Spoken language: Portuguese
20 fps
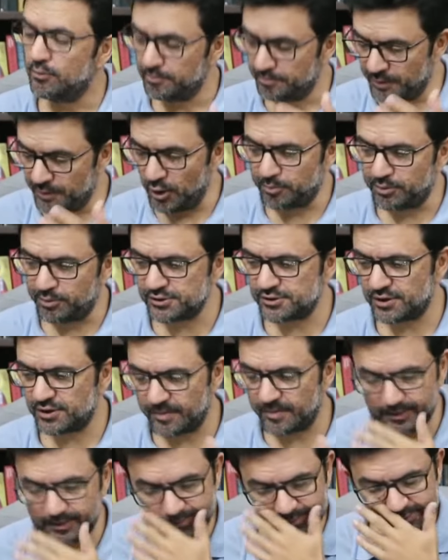Meu
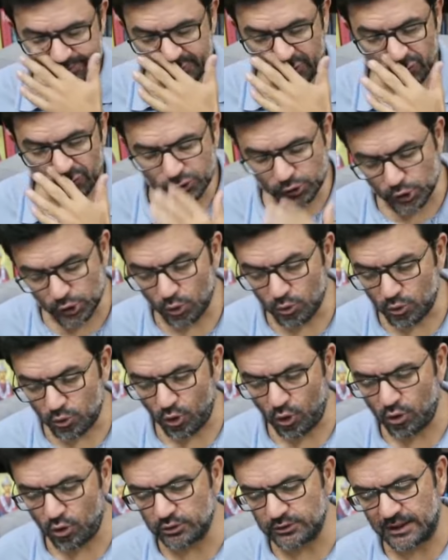posicionamento pessoal, sou
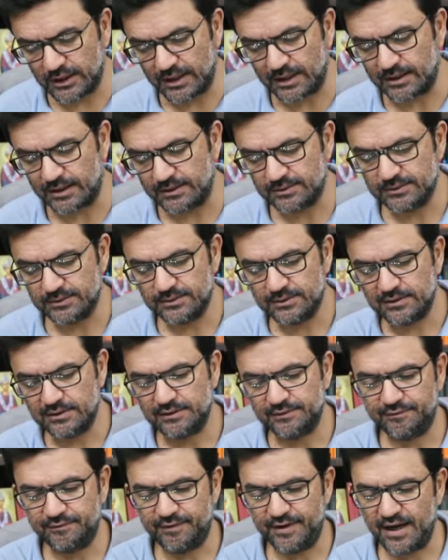contra
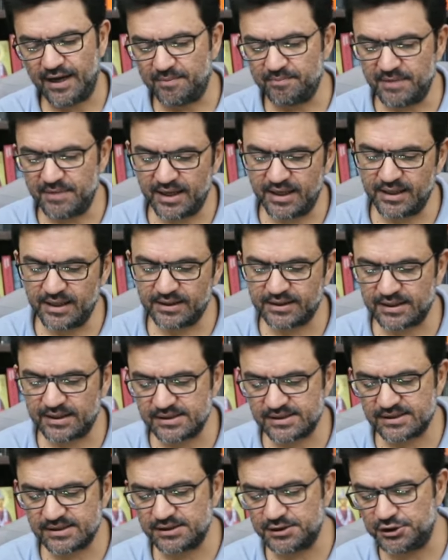
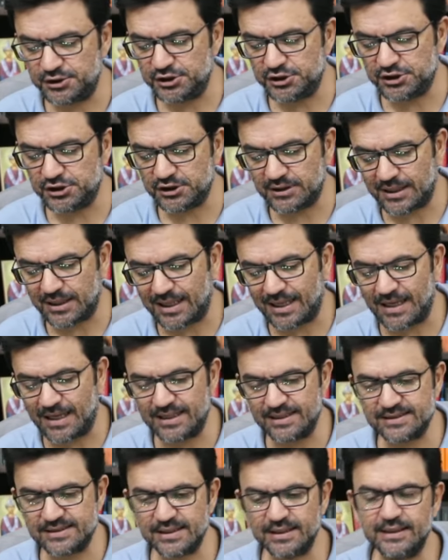ferramentas
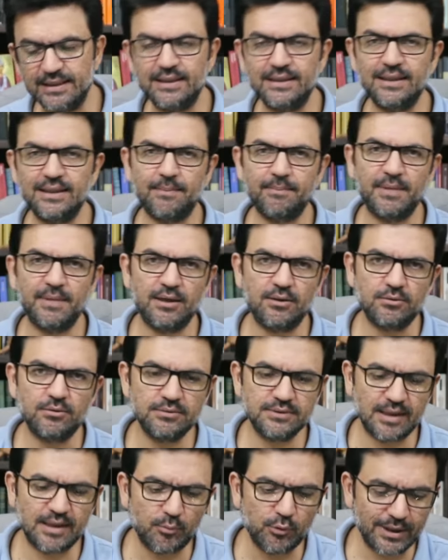digitais aí na
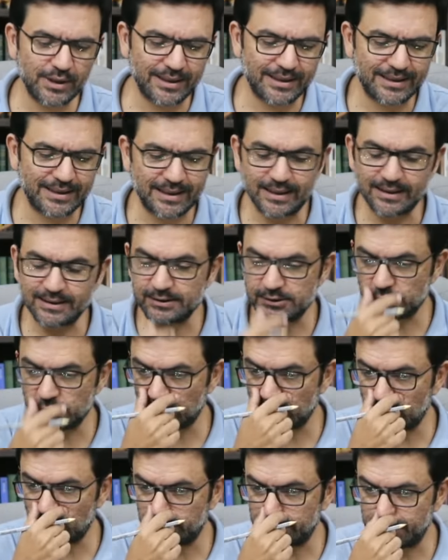mão da molecada, sou
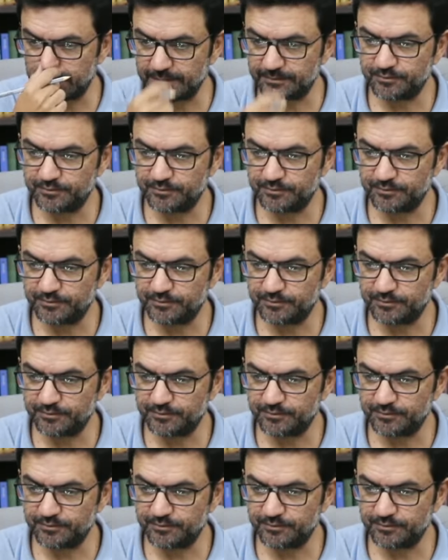contra.